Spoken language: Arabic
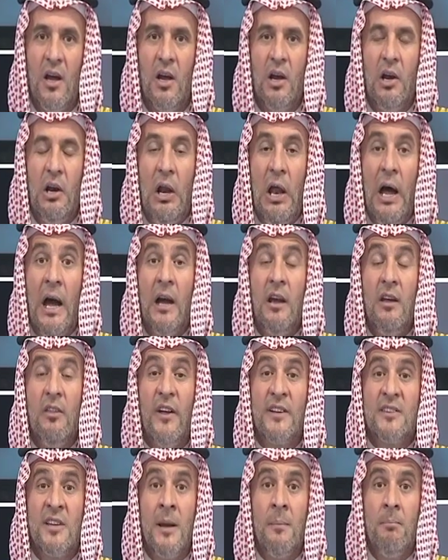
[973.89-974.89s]

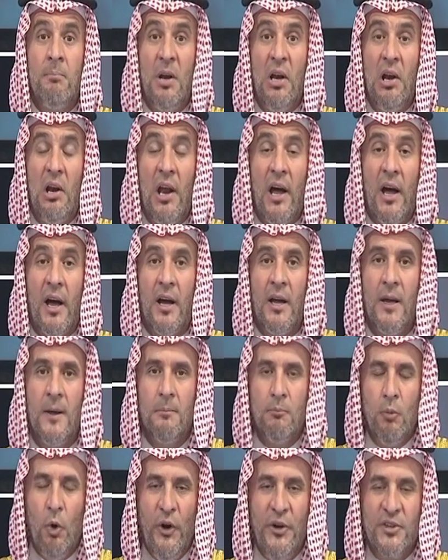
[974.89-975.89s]
لائذة بالله
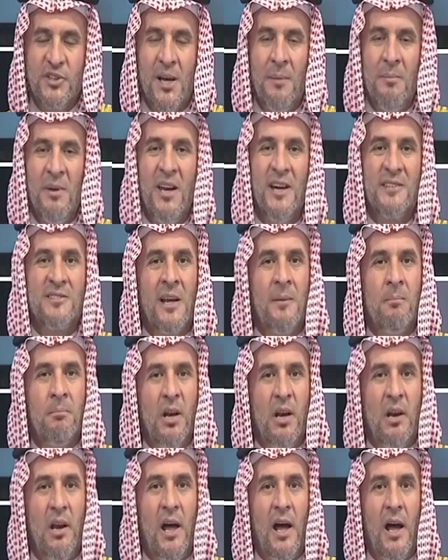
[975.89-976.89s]
محتمية
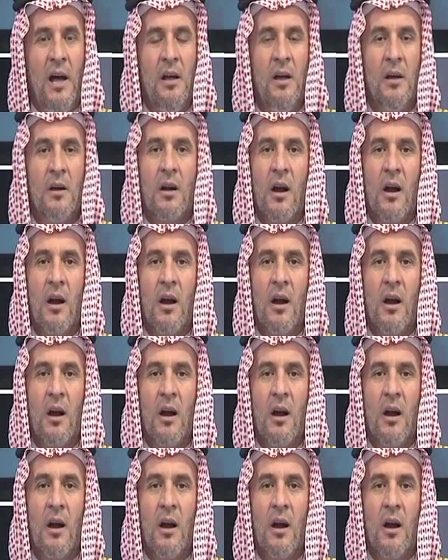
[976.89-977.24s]
بالله